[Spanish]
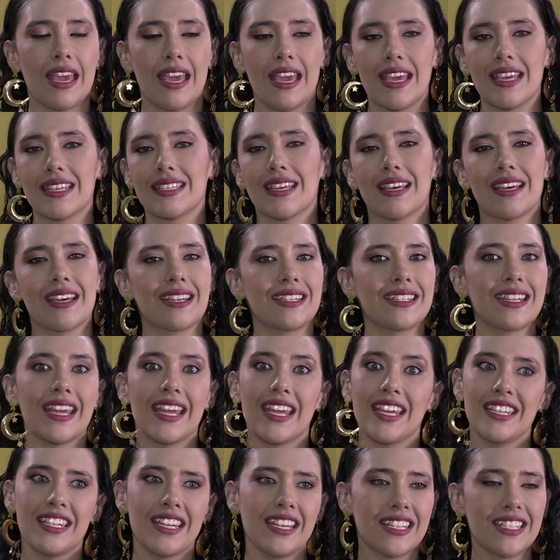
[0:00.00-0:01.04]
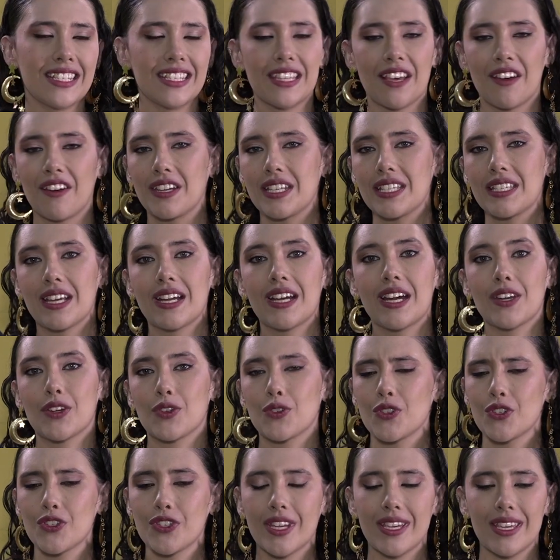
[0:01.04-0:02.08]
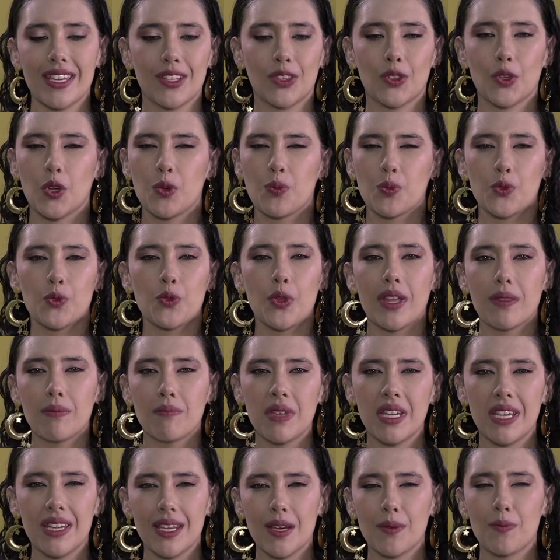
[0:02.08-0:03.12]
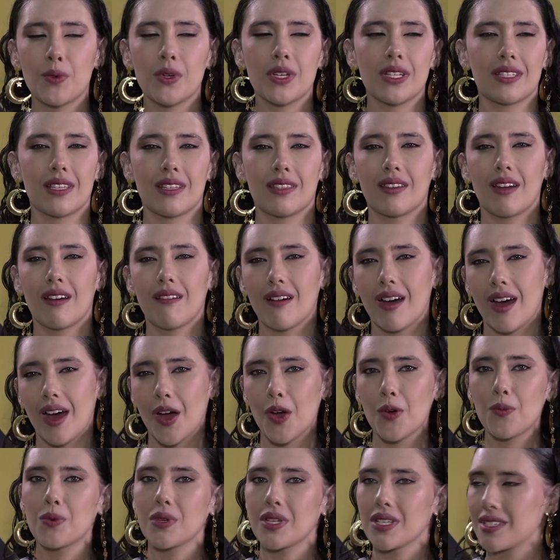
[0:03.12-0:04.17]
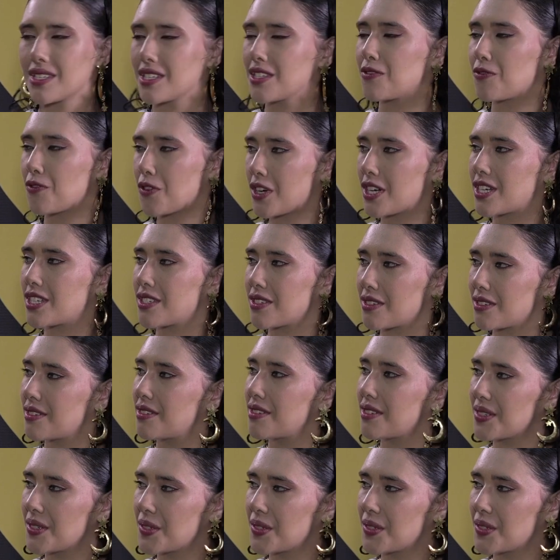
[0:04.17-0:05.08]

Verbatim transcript: esa reina que estaba en esa carroza y que todo el mundo admira por ese trabajo, por ese esfuerzo.